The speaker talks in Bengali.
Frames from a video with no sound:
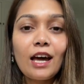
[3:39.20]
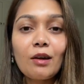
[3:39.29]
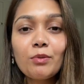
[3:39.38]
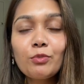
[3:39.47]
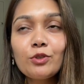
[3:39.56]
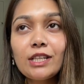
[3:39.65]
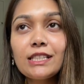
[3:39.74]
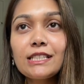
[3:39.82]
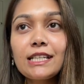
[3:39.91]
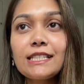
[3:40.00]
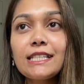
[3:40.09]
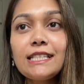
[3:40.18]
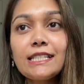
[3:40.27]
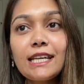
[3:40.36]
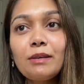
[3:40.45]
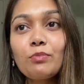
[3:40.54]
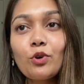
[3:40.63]
আমি বোঝাতে চাচ্ছি যে
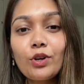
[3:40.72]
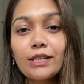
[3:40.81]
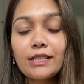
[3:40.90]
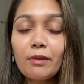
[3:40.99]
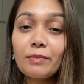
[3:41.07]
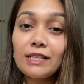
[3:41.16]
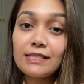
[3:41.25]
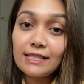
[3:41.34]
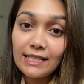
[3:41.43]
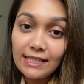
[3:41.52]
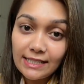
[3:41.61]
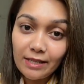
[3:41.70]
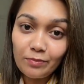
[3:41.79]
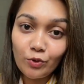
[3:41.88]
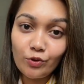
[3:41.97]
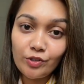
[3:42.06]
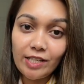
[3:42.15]
এই প্রোডাক্টটা আপনার স্কিন টাইপ
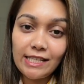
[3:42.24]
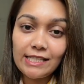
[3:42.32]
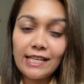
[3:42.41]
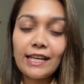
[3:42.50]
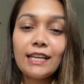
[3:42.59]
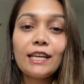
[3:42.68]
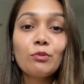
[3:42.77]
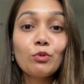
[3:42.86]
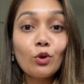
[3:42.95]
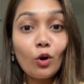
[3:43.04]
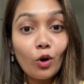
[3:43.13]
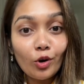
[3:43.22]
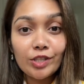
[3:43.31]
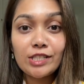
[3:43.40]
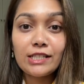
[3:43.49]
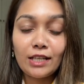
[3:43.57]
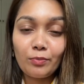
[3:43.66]
অনুযায়ী যায় এবং
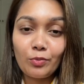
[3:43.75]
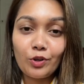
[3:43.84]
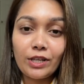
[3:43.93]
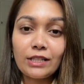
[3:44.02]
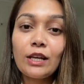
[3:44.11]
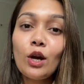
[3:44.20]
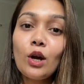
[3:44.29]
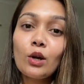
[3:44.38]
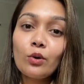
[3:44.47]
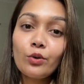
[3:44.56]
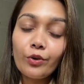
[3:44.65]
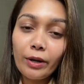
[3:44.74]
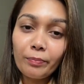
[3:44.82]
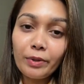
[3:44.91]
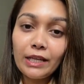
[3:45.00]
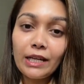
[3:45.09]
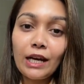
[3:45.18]
অরিজিনাল প্রোডাক্ট কোনো
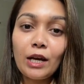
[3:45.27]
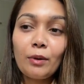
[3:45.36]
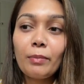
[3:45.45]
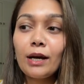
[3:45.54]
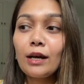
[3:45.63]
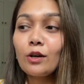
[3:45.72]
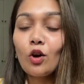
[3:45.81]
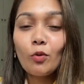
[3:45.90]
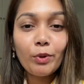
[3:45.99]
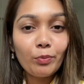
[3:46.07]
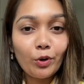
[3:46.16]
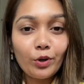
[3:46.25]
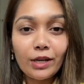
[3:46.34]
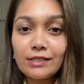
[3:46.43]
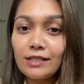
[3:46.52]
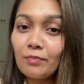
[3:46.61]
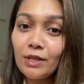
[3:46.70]
রেপ্লিকা বা কপি
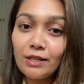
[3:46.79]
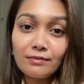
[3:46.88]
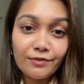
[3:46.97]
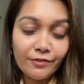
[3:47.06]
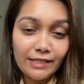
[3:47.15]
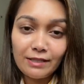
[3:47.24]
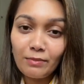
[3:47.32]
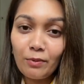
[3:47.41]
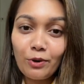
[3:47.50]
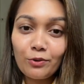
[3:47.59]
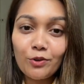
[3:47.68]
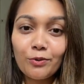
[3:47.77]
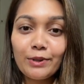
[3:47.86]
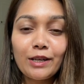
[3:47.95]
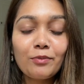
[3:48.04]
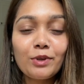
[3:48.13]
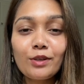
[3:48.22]
প্রোডাক্টস আপনি ফেসে ব্যবহার করবেন
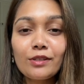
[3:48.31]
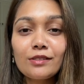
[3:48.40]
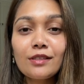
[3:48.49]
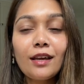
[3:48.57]
না বিকজ